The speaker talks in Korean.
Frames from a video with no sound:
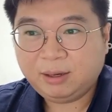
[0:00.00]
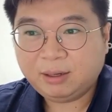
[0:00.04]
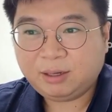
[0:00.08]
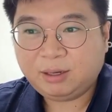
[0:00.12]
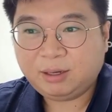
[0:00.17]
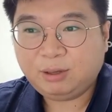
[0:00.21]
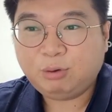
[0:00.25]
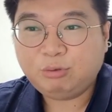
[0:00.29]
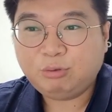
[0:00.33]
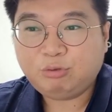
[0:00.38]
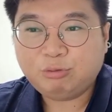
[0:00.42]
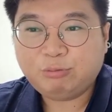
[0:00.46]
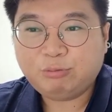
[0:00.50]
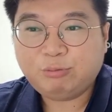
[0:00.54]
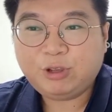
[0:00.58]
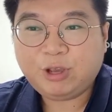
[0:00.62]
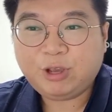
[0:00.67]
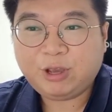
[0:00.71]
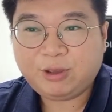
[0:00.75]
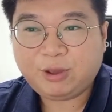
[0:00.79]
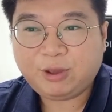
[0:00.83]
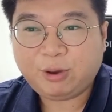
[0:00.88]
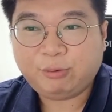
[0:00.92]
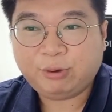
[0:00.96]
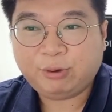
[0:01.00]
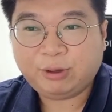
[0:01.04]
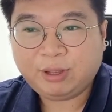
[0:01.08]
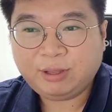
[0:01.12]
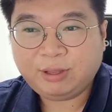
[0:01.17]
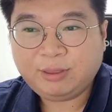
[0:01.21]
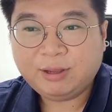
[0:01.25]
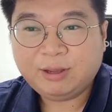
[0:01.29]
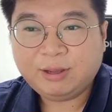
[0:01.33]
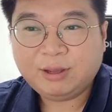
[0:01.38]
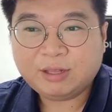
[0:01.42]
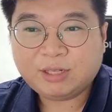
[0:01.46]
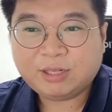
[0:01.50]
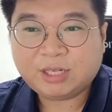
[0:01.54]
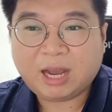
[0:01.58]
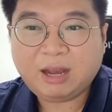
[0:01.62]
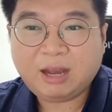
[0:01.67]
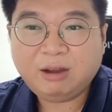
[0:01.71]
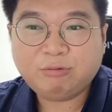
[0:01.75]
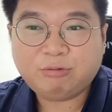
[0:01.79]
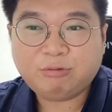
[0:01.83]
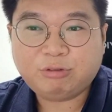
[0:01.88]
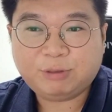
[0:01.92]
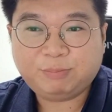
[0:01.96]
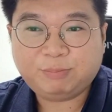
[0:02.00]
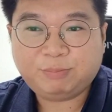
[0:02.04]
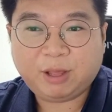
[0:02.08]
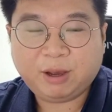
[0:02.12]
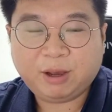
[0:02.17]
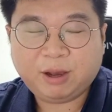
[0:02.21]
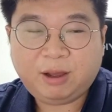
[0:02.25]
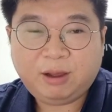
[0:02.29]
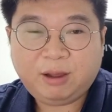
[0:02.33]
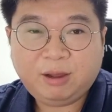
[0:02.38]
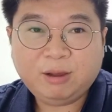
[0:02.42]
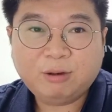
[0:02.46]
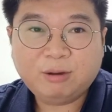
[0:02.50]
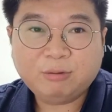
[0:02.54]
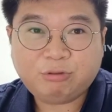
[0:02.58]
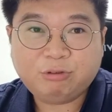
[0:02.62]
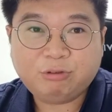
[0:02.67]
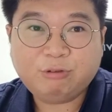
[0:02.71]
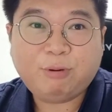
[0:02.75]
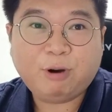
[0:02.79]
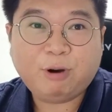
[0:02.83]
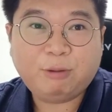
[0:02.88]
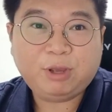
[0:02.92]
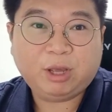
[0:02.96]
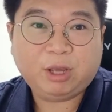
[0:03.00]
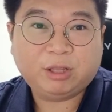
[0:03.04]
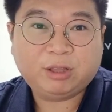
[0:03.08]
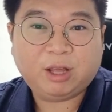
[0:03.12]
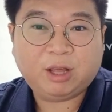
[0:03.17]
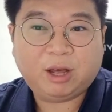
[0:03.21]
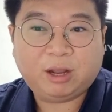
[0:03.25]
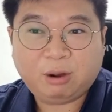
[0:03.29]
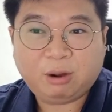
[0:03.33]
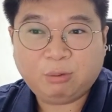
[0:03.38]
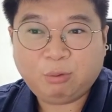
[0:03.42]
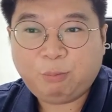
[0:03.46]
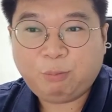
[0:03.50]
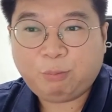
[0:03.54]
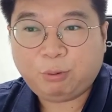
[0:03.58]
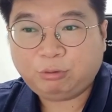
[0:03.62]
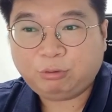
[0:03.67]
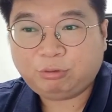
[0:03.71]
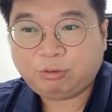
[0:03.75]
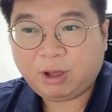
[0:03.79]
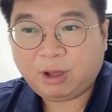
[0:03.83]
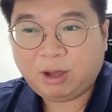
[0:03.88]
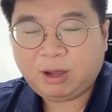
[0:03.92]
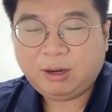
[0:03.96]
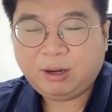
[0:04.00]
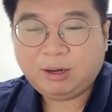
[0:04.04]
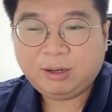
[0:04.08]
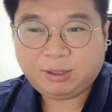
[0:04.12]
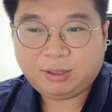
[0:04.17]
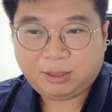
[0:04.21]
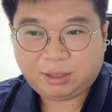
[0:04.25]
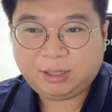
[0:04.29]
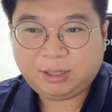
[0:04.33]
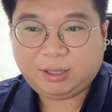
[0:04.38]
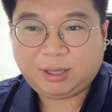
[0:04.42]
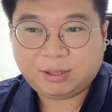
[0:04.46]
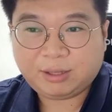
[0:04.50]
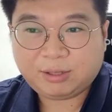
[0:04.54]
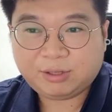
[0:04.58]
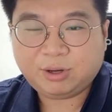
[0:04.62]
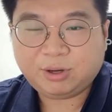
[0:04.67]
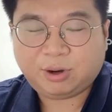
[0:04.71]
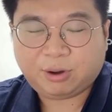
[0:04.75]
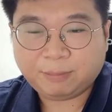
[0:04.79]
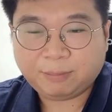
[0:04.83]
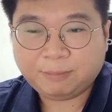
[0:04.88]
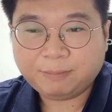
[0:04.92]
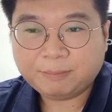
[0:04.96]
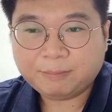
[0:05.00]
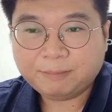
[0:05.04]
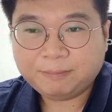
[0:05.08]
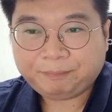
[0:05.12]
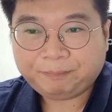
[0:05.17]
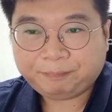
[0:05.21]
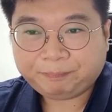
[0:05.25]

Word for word: 그리고 유부녀의 경우에는 장 구십 대가 국법이었다라고 볼 수가 있겠죠.